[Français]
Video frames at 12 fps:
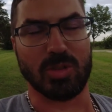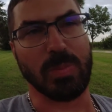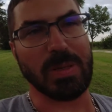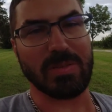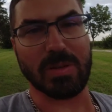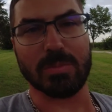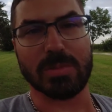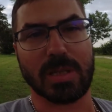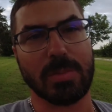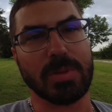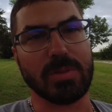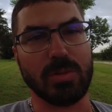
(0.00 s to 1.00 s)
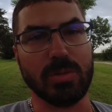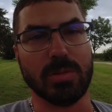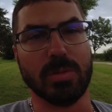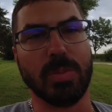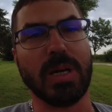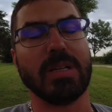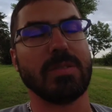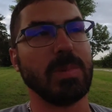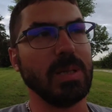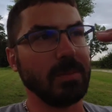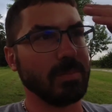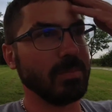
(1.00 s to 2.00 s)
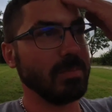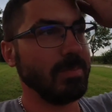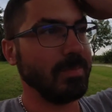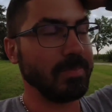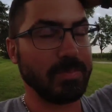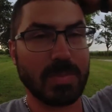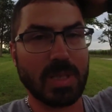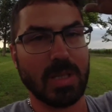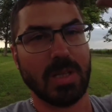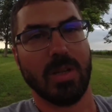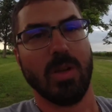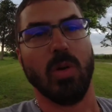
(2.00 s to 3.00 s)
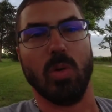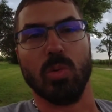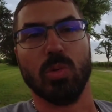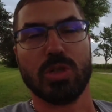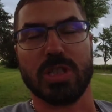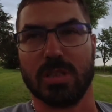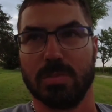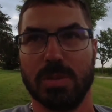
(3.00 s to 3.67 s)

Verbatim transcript: Je vais pas te faire montrer parce que par respect. En gros, je